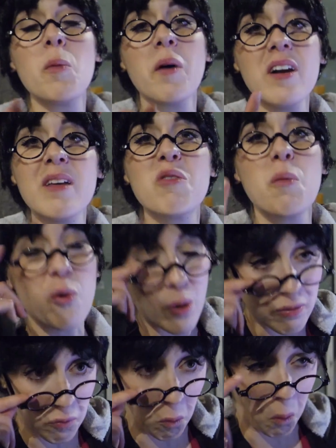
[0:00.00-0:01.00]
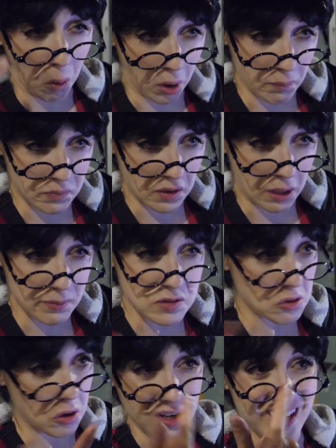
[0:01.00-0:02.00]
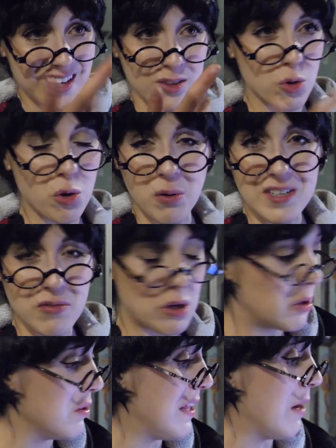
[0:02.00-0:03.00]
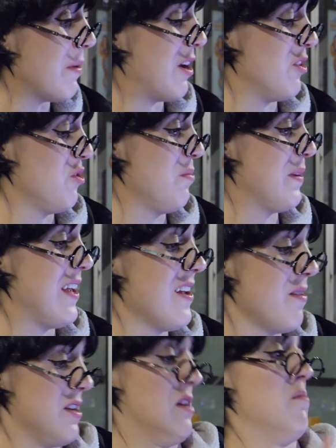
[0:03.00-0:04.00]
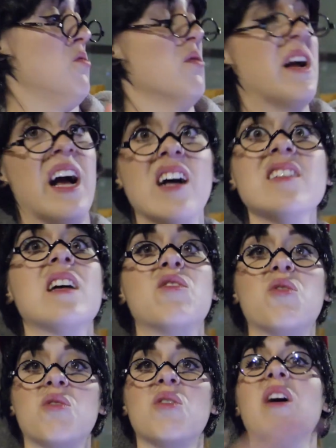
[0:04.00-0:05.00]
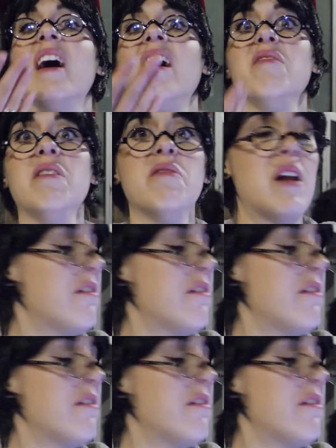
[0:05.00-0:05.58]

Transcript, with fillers: je comprends les vieux pourquoi ils font comme ça parce que de loin tu vois que dalle mais alors de près mon gars ça te ravive